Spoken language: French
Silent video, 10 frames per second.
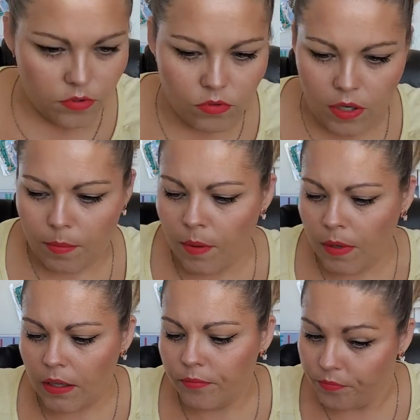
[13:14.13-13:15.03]
Ils ont l'air pas
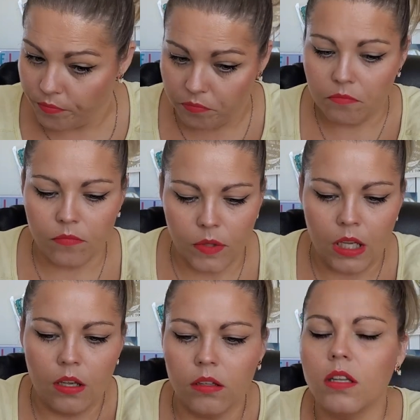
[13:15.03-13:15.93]
mal.
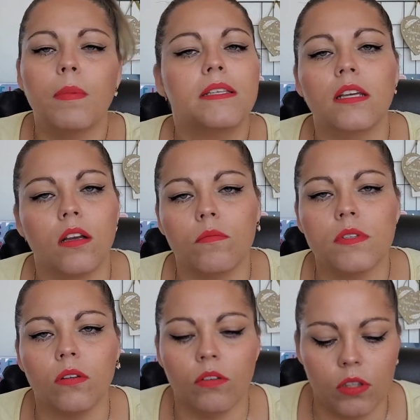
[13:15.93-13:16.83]
Des basiques
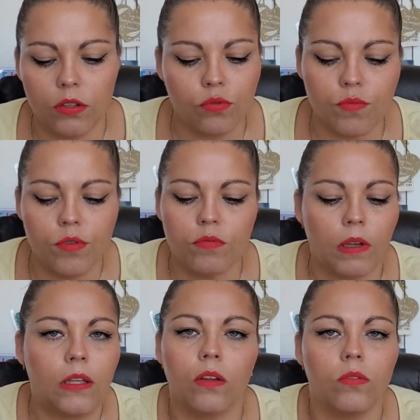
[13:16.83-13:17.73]
comme ça, on en a tous
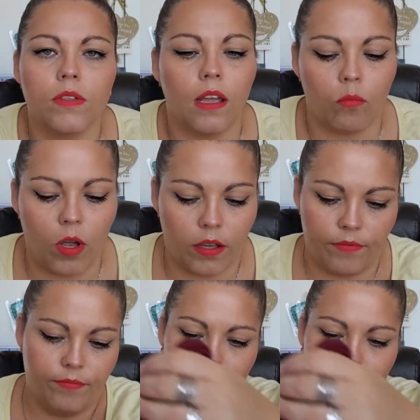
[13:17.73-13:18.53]
besoin dans nos armoires